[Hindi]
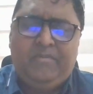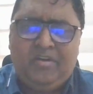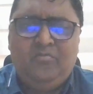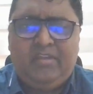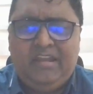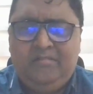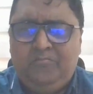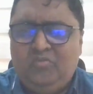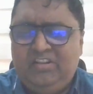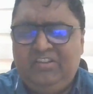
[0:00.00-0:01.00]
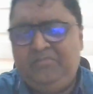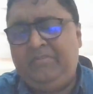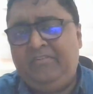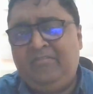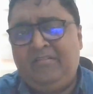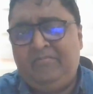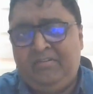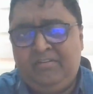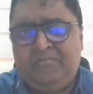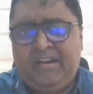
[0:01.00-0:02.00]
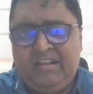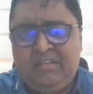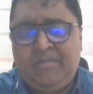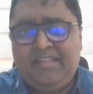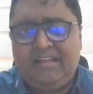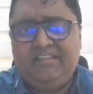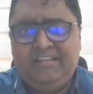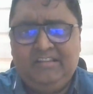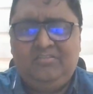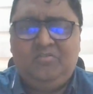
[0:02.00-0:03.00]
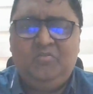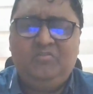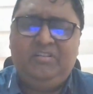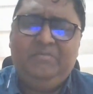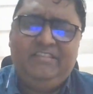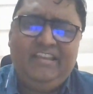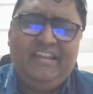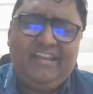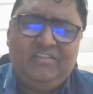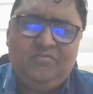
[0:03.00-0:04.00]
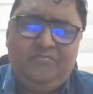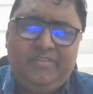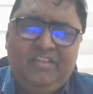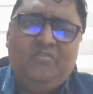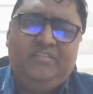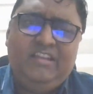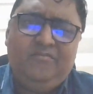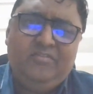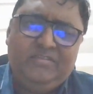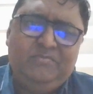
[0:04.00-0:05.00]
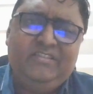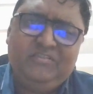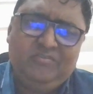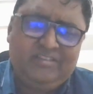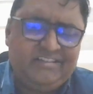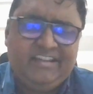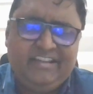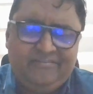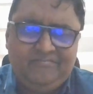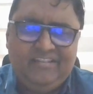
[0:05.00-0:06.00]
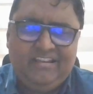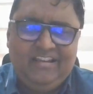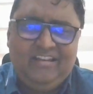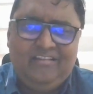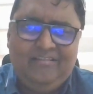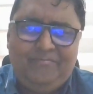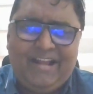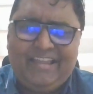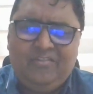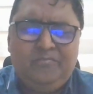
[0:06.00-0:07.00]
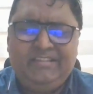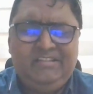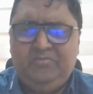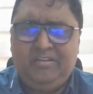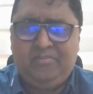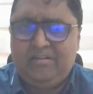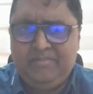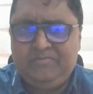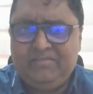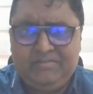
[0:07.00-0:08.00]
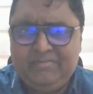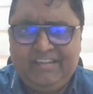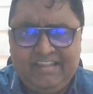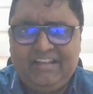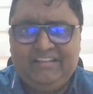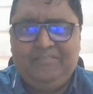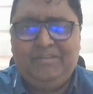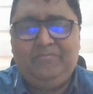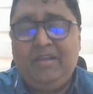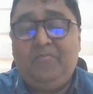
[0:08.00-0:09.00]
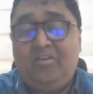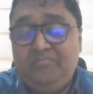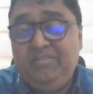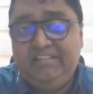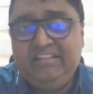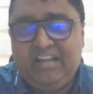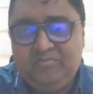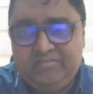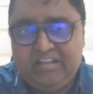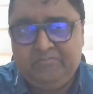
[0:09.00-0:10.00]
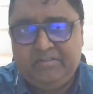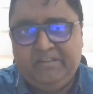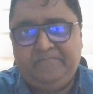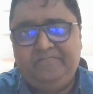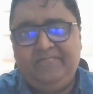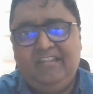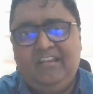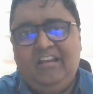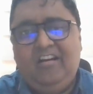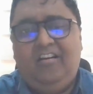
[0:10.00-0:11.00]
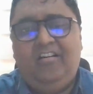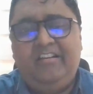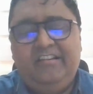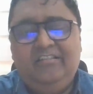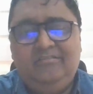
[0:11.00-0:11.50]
बताऊँ कि मोस्टली जब नेटवर्क मार्केटिंग की बात आती है तो लोग समझते हैं कि जो फ्री होते हैं वो इस बिज़नेस को करते हैं बाकी जो बिज़ी होते हैं वो कभी इस बिज़नेस में नहीं आते बट मैं बहुत बिज़ी था उस टाइम पे और